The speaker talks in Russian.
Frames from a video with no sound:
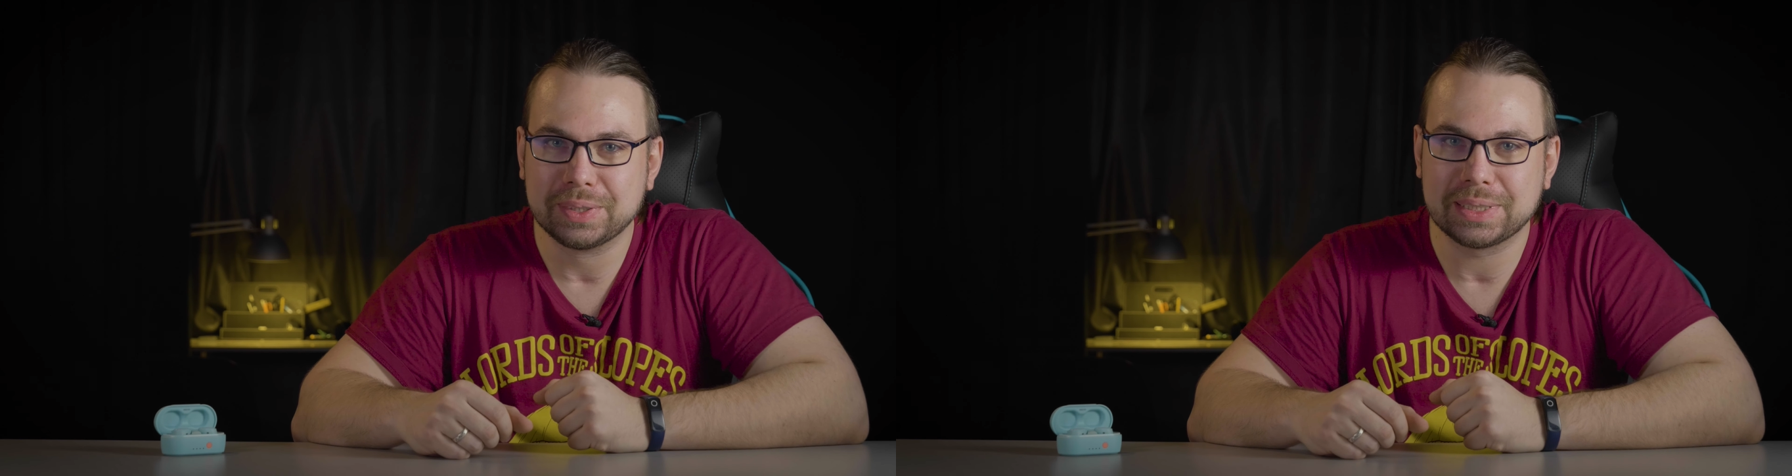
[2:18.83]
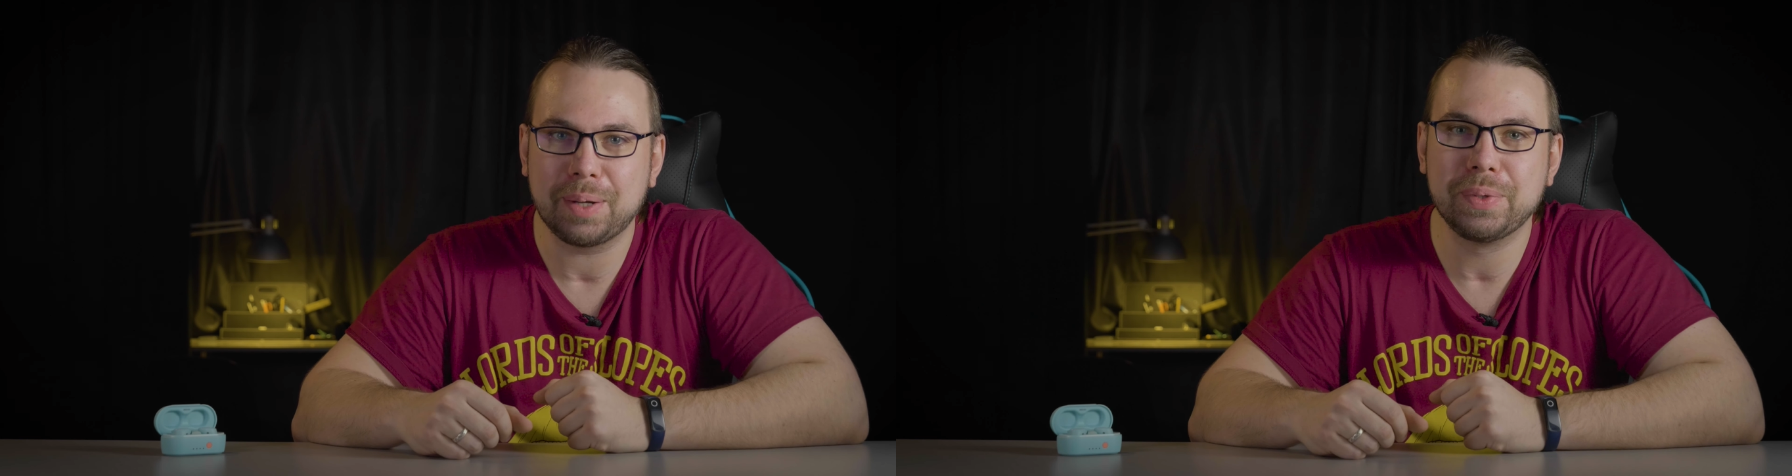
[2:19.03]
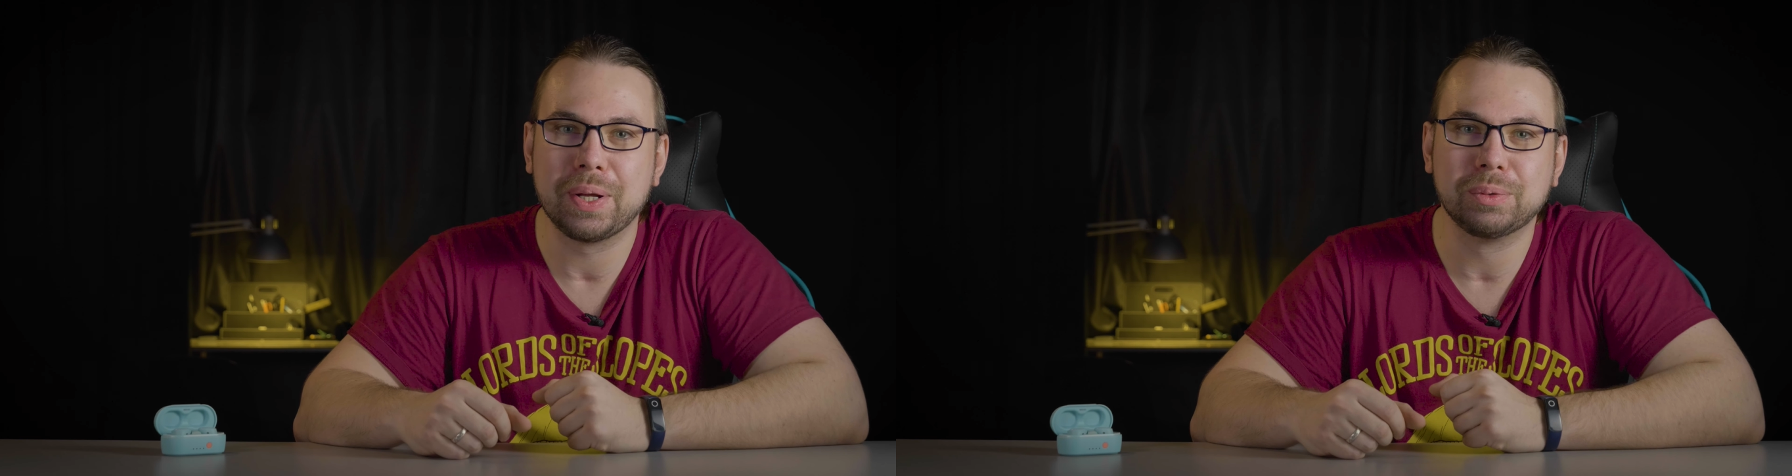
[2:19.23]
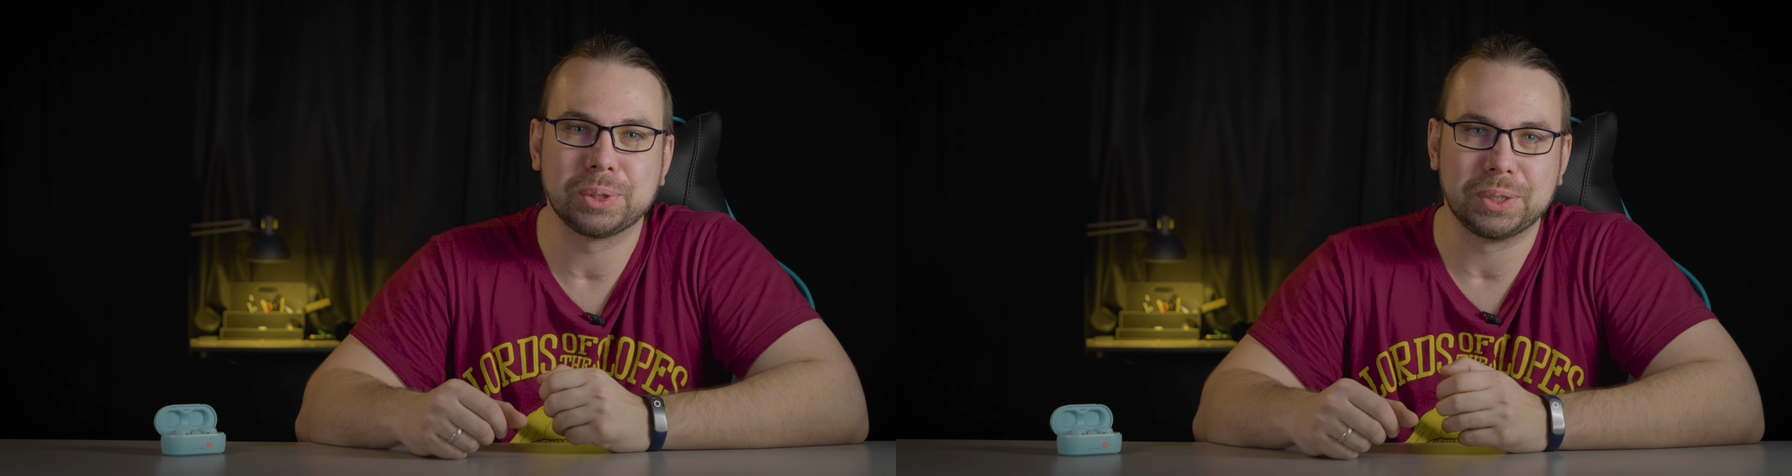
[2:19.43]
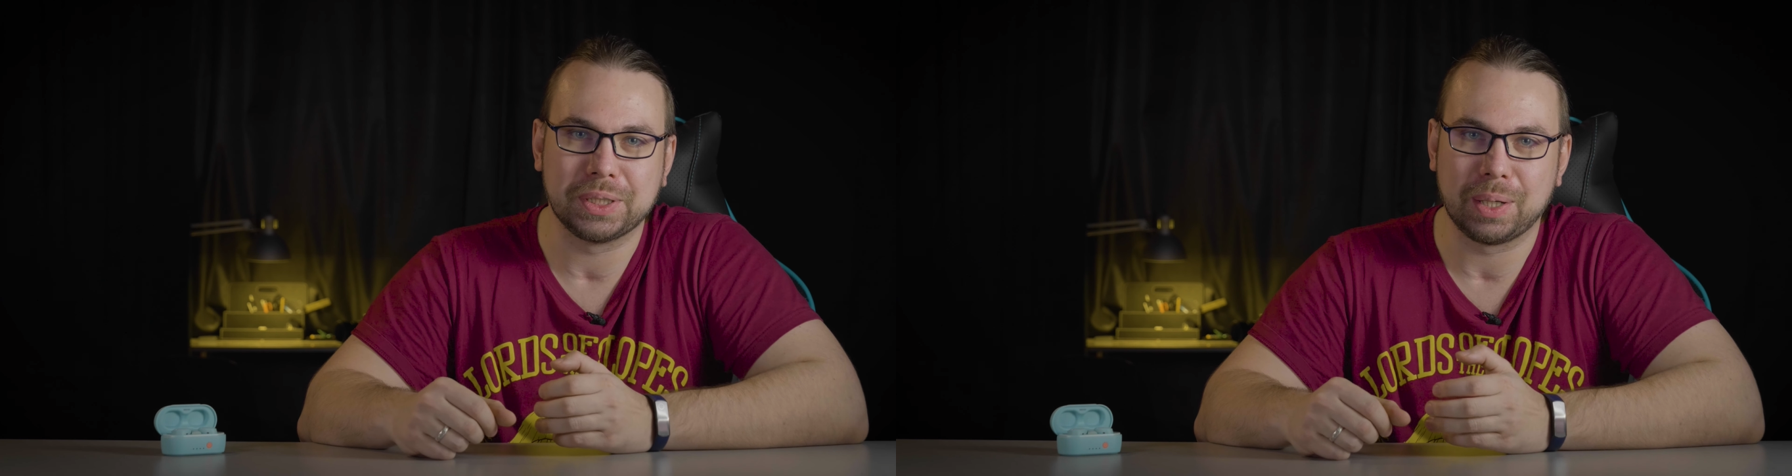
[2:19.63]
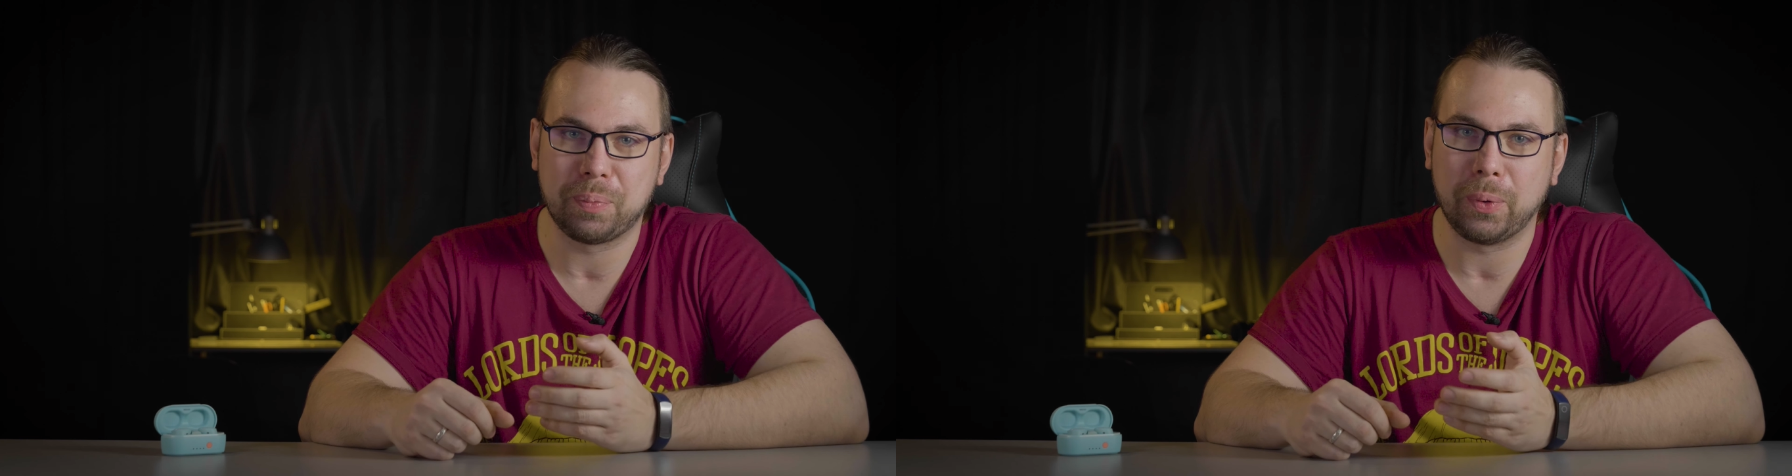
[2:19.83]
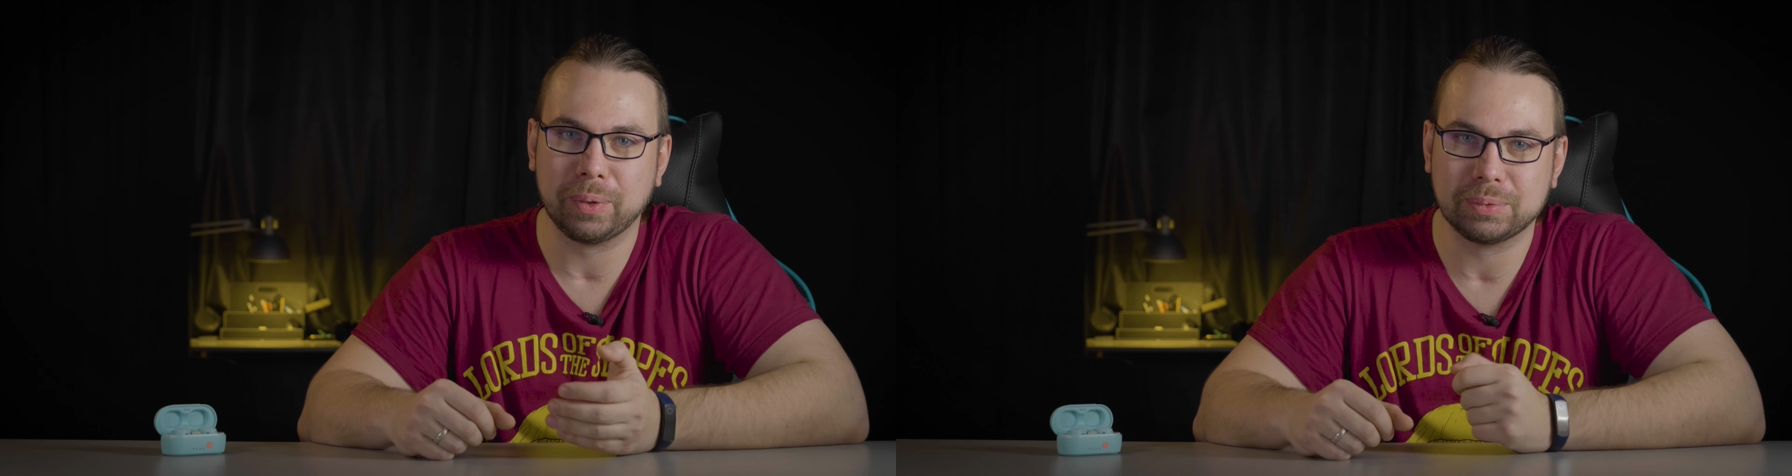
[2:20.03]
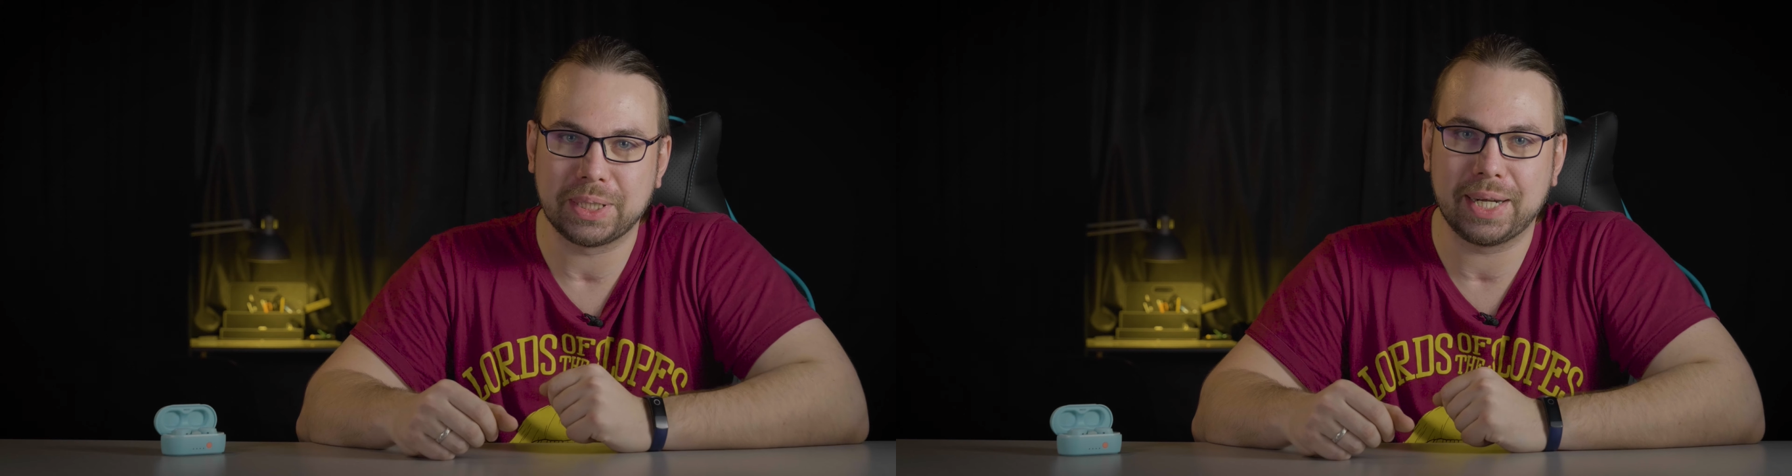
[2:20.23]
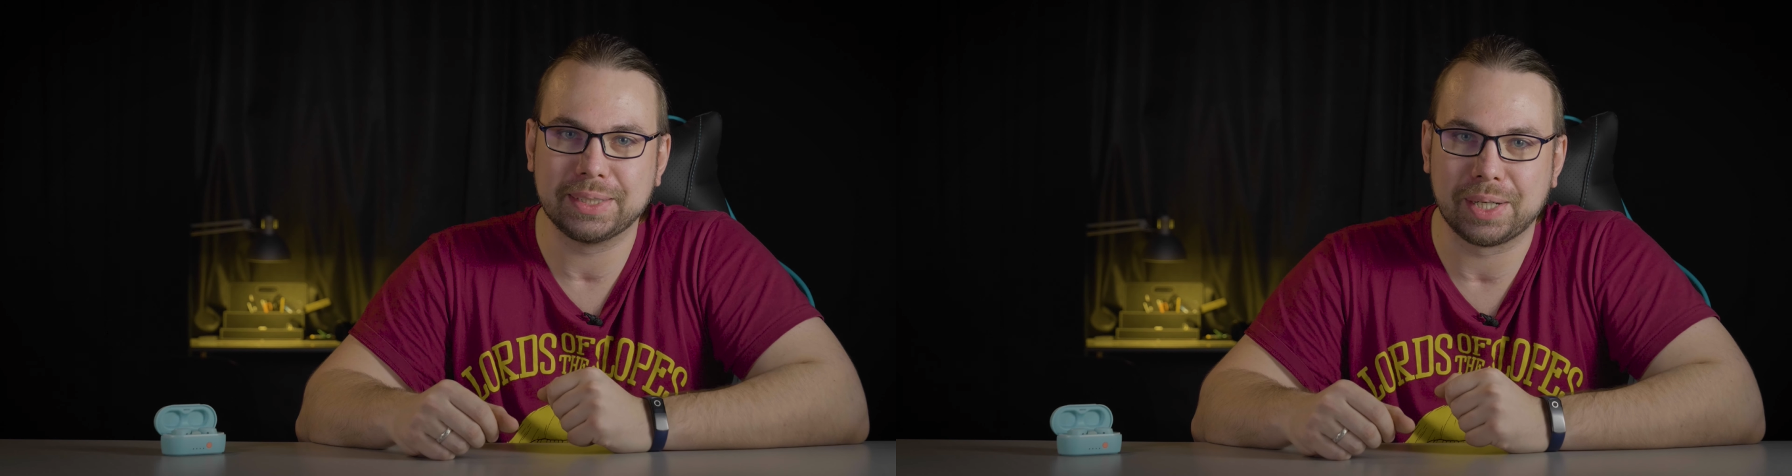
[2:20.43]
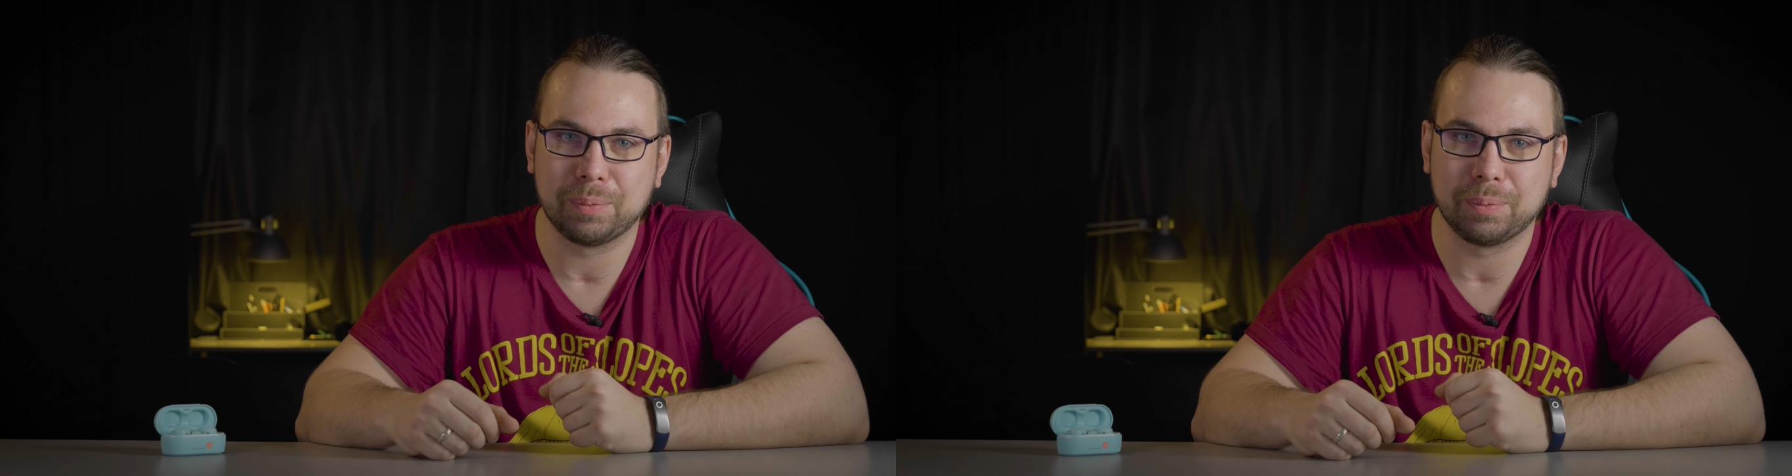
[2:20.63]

Сами наушники на полном заряде